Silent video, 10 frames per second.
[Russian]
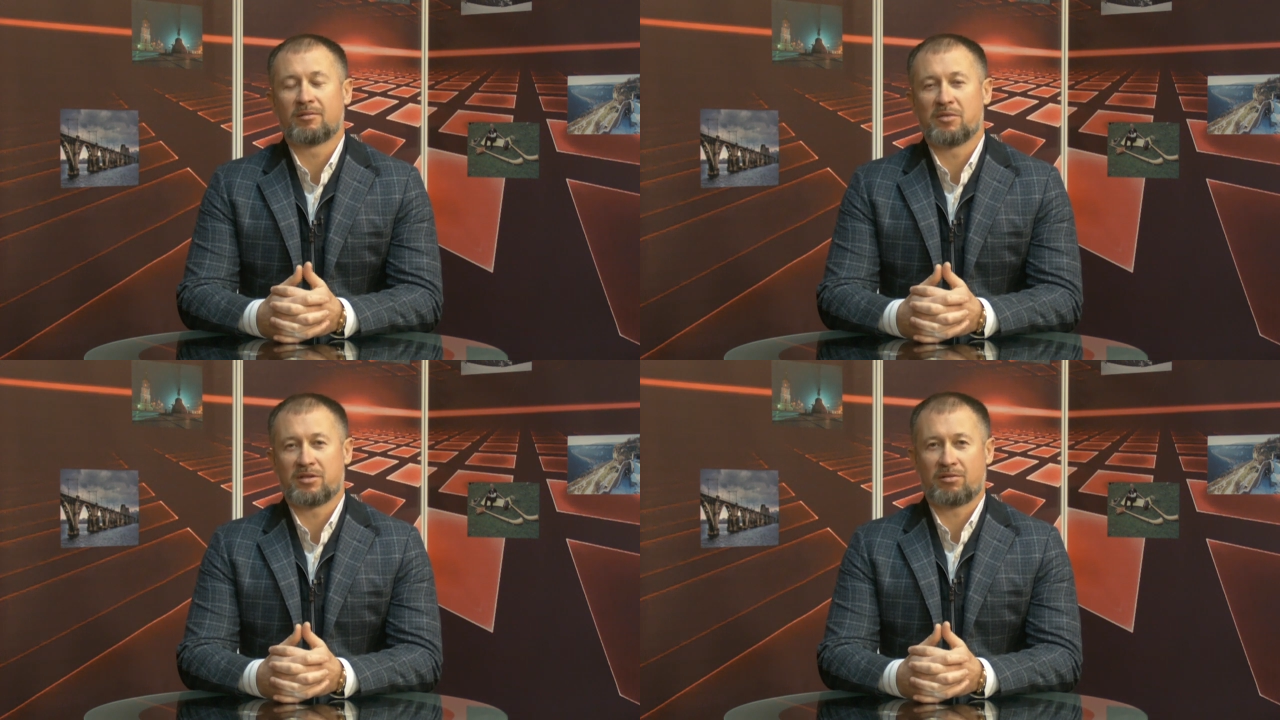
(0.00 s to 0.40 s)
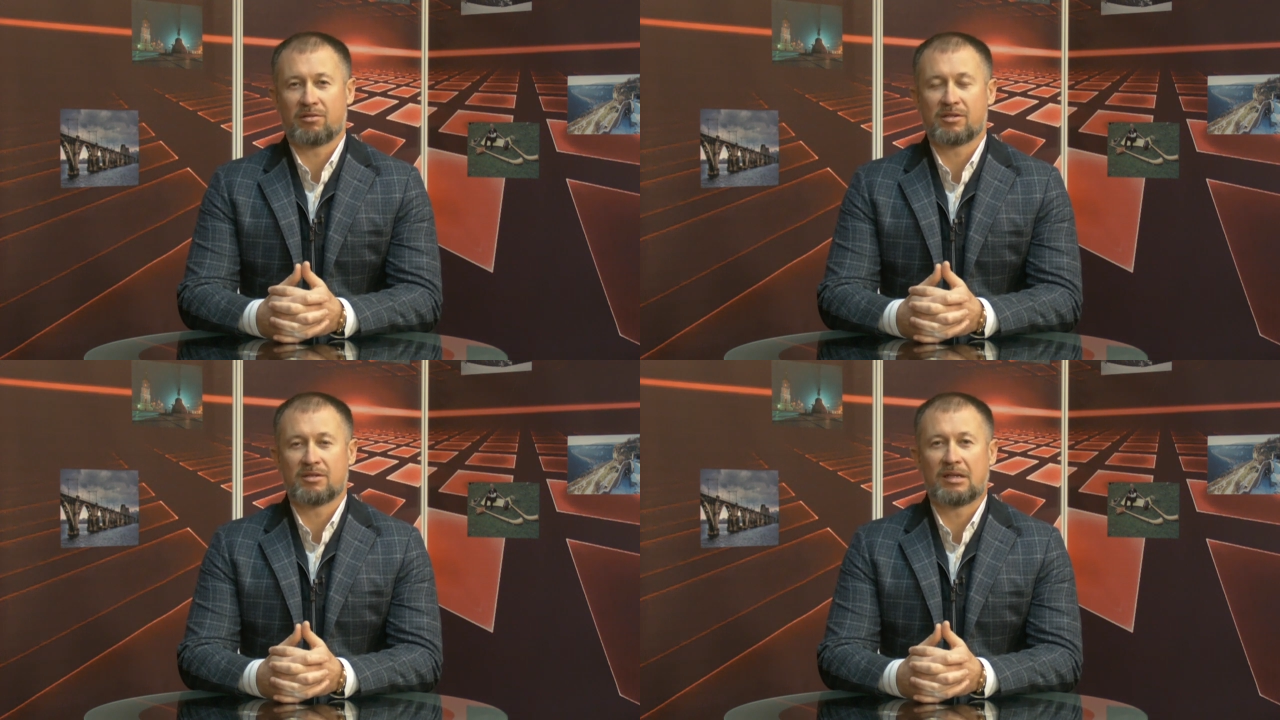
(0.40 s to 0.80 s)
мне
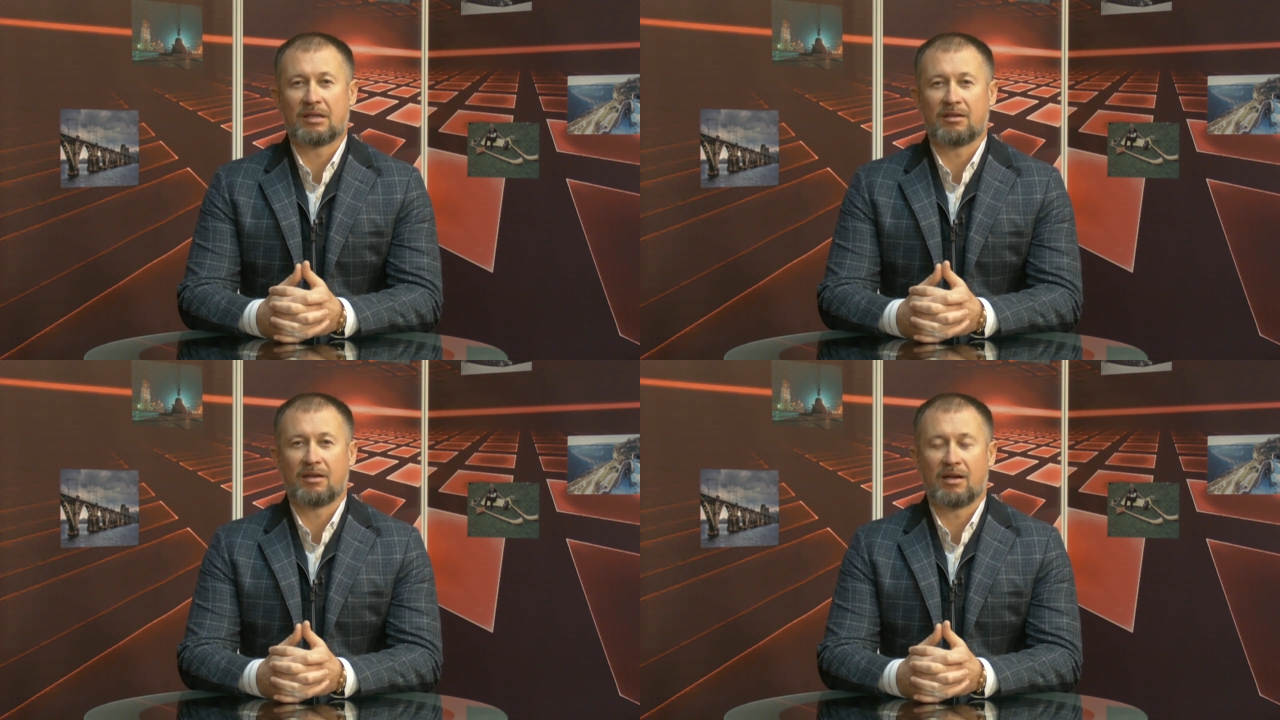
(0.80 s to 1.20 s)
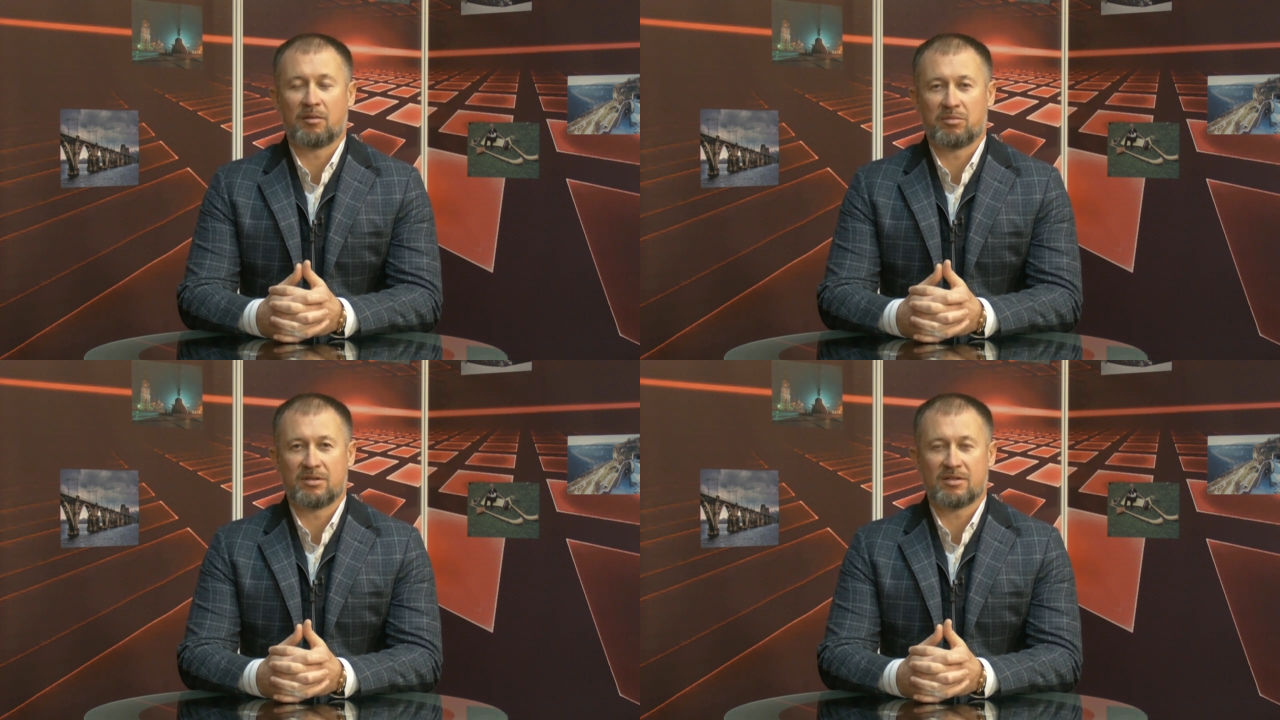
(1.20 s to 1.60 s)
46 лет,
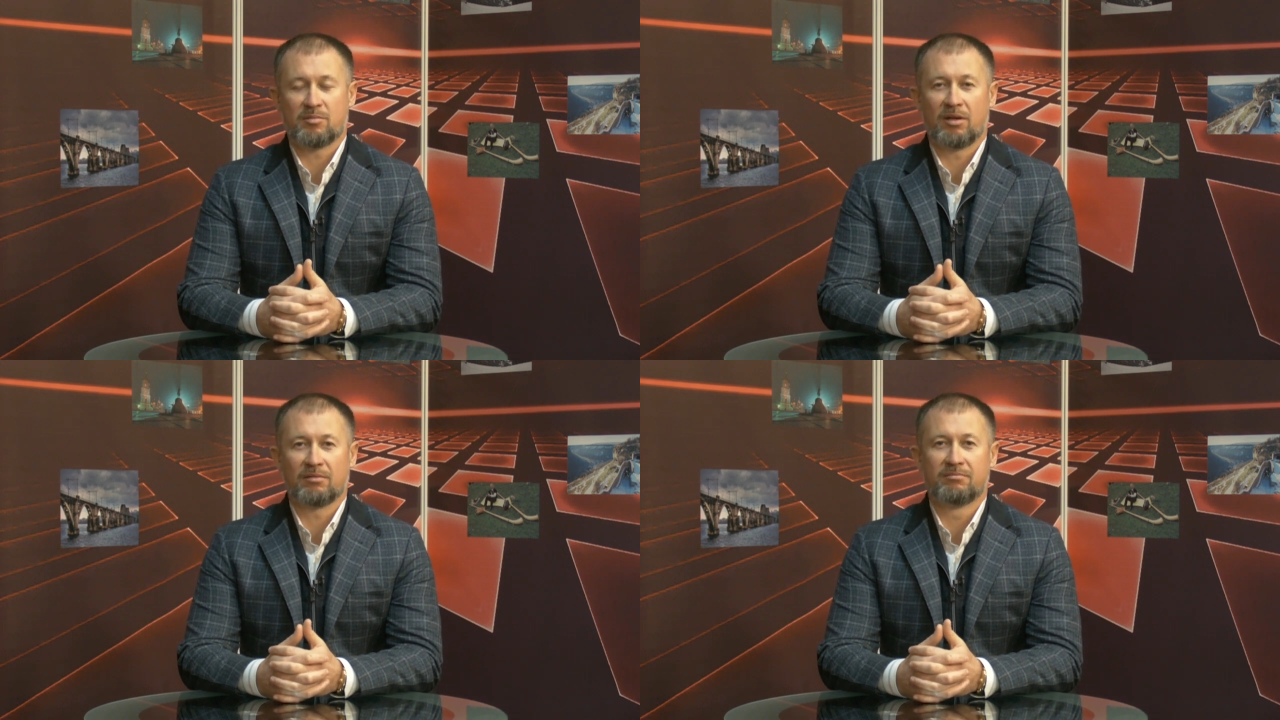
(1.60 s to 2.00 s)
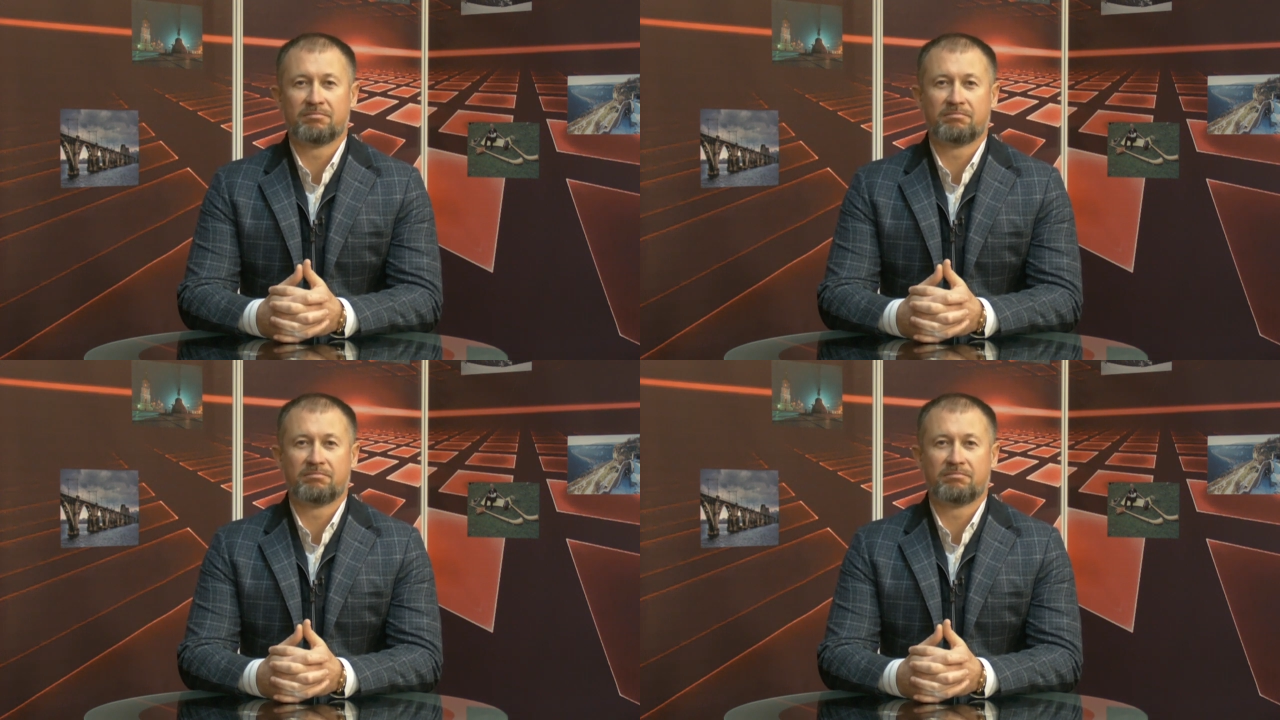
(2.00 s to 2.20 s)
я бизнесмен.